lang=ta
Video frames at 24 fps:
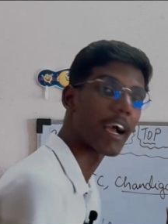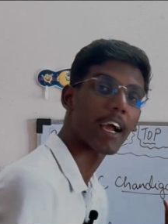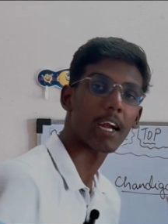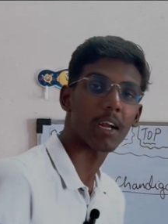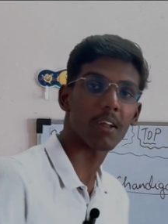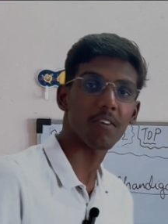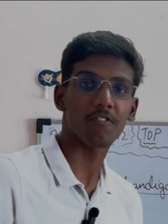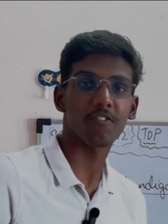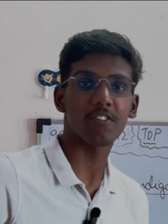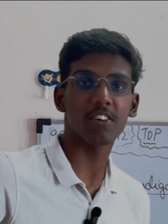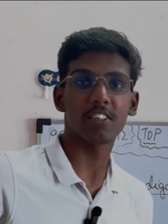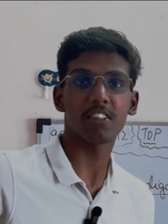
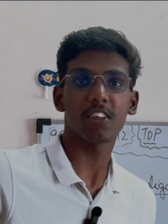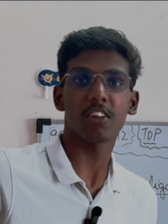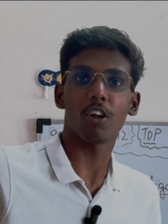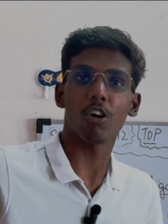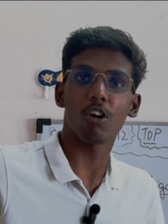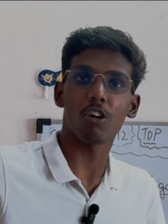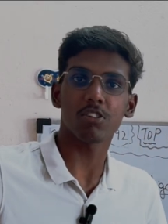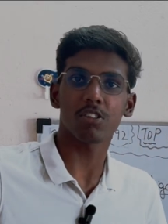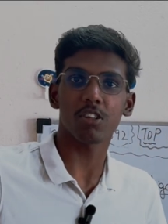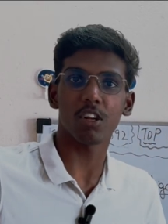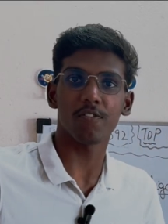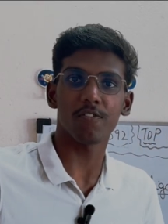அகாடமி ஃபீஸ் அண்ட்
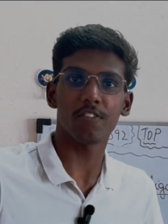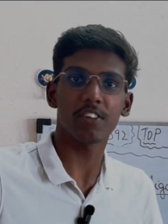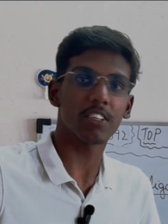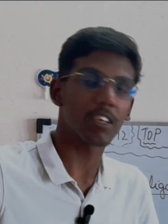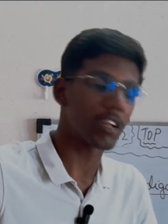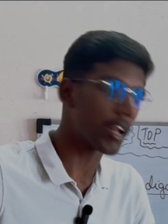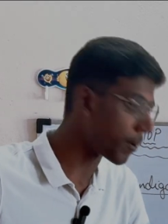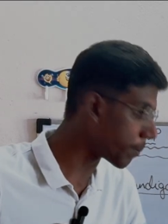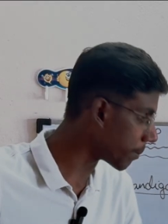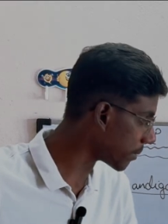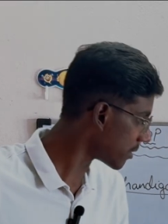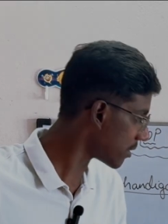ஹாஸ்டல்
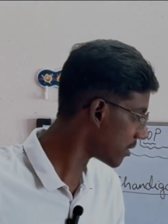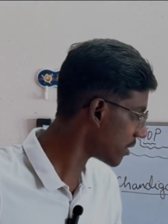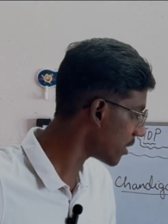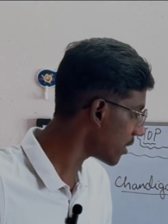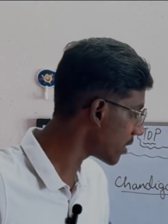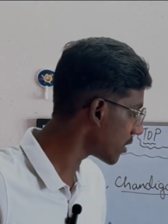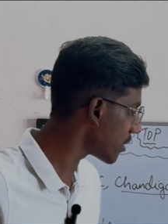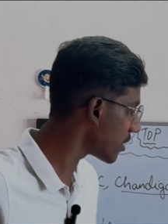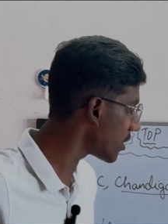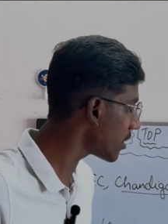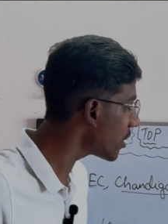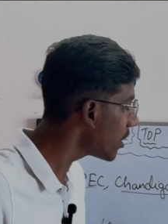ஃபீஸ் எல்லாமே
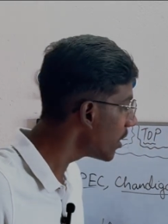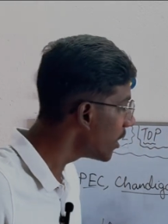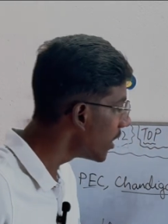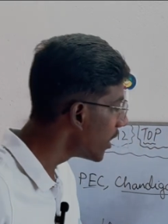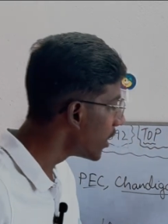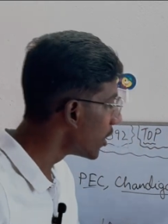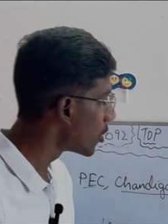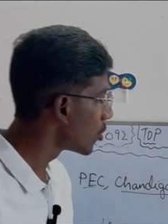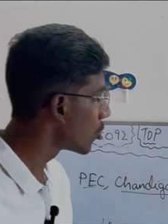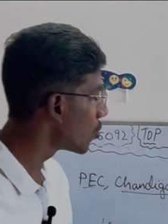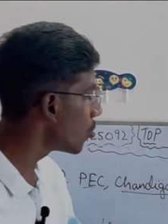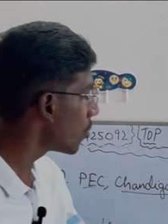சேர்த்து
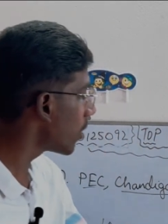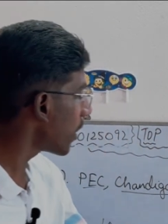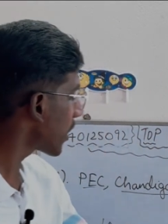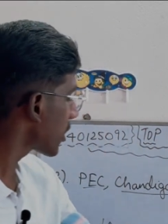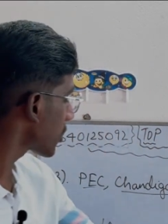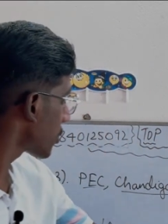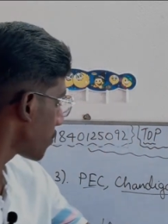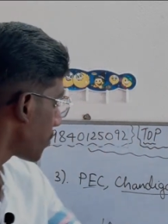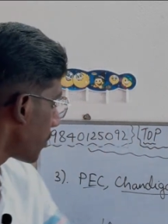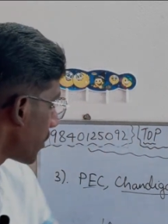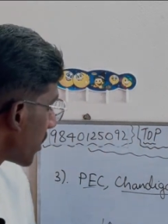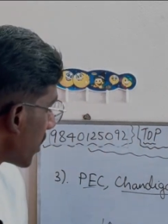டூ
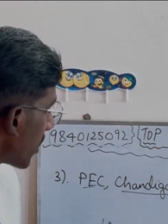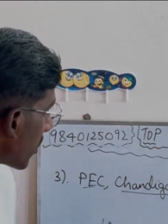லேக்ஸ் பெர்